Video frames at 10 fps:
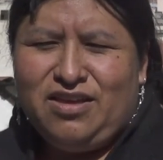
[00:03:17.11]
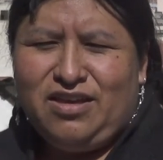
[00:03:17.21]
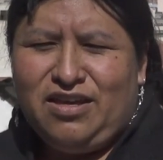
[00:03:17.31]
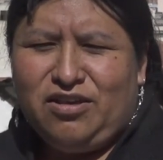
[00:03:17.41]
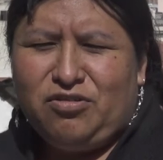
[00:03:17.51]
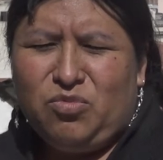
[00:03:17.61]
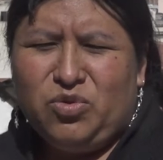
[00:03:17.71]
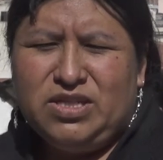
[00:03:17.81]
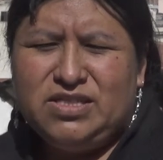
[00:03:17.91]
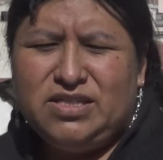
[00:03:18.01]
eh, como
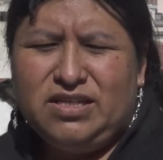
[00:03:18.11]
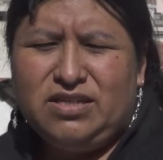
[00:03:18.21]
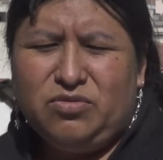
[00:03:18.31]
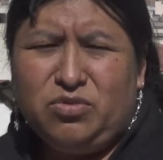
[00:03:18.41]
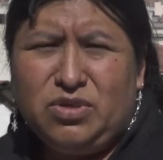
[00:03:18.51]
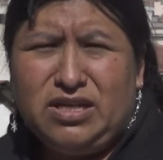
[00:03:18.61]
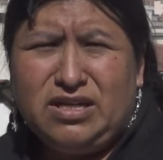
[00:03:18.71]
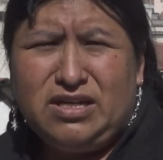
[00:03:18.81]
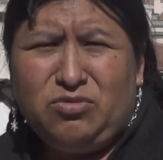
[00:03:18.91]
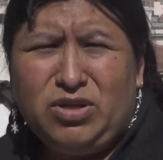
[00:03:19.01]
decir,
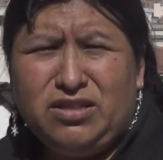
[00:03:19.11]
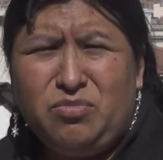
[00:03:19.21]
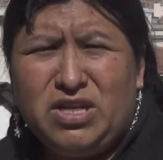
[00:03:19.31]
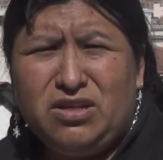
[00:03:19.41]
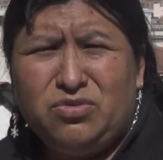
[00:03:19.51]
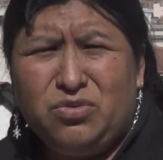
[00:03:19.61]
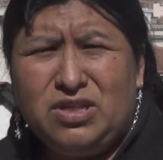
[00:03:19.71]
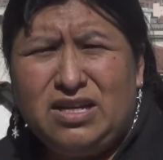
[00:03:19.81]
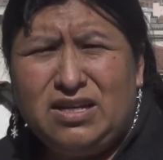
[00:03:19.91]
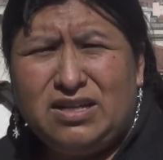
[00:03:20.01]
una, una,
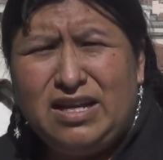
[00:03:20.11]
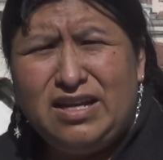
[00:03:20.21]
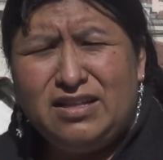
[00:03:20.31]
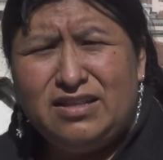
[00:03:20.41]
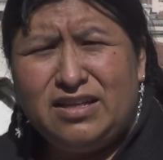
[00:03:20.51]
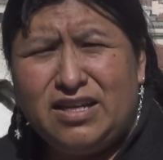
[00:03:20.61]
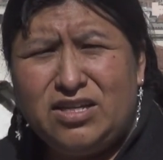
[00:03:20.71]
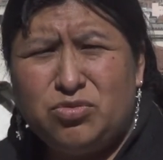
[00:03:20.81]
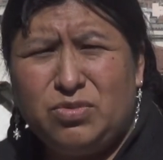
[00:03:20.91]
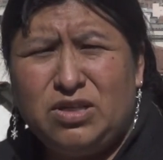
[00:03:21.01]
temperatura caliente que haya
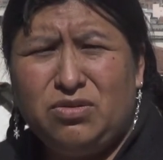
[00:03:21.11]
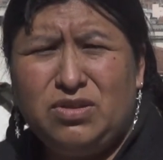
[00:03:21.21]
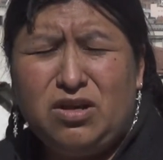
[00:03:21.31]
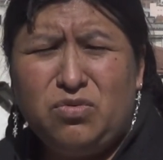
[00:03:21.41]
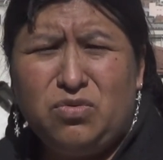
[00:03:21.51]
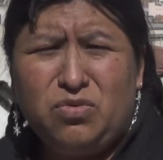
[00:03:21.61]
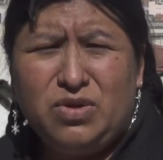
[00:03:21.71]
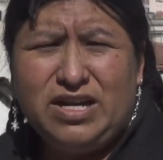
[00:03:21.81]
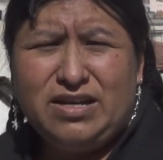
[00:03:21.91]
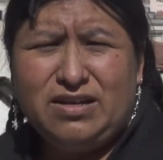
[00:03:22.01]
subido de algún
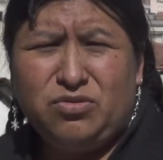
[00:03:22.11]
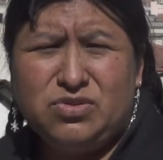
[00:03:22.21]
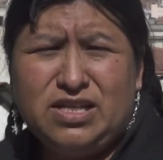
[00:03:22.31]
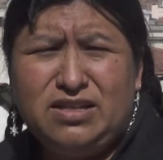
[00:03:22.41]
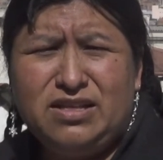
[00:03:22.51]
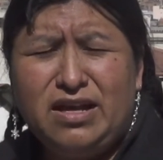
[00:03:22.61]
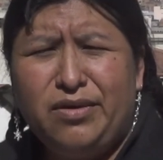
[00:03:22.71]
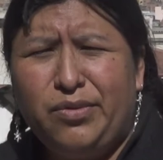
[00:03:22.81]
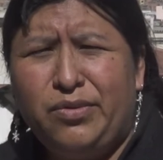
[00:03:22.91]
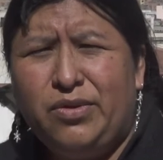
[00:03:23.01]
lugar
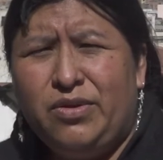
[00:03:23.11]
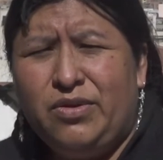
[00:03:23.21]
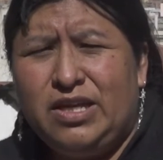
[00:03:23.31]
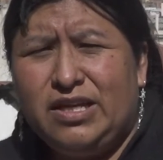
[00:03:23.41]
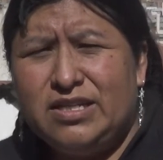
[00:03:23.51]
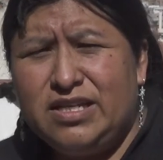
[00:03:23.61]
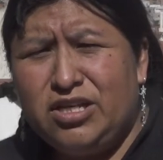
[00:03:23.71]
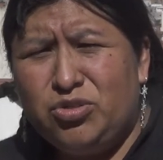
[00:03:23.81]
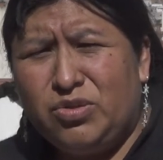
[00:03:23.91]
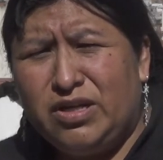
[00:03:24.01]
concentrado y que se
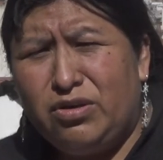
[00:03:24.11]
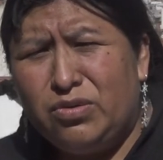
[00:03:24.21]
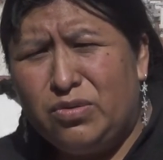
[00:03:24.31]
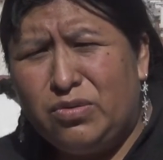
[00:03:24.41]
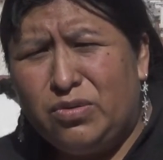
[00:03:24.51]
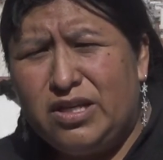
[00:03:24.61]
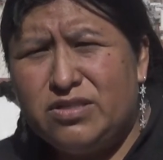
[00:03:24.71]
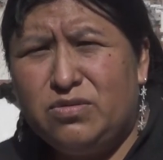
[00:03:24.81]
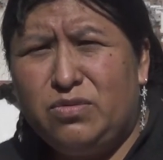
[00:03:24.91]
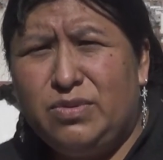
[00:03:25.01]
haya chocado con
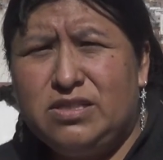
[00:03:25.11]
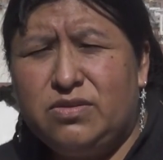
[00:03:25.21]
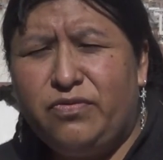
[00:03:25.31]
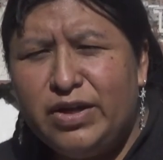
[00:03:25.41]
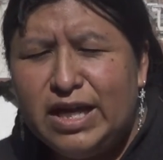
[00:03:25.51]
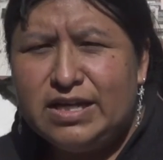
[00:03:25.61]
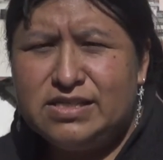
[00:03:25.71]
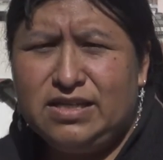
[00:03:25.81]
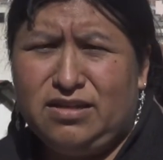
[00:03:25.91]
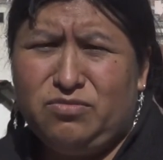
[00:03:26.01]
las nubes frías,
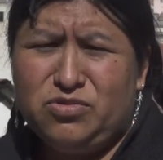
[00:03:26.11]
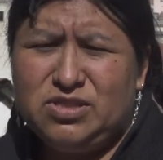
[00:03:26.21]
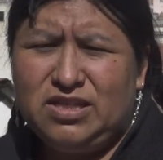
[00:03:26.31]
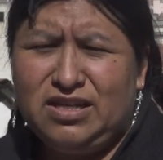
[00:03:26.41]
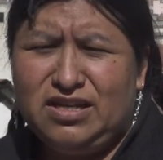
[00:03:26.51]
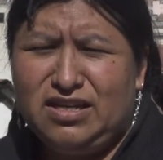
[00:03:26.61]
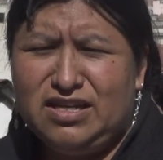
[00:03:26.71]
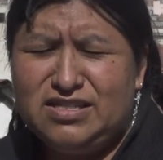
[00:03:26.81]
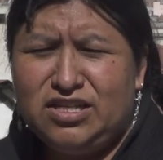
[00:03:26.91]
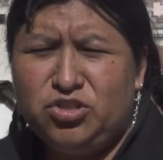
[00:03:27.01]
digamos, y en
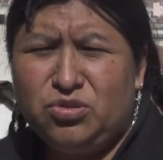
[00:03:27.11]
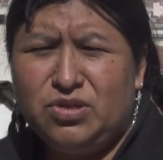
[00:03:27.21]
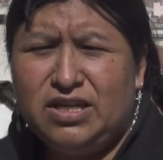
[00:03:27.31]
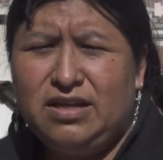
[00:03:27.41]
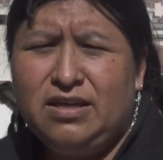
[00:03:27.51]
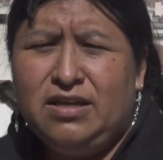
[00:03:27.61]
ese choque,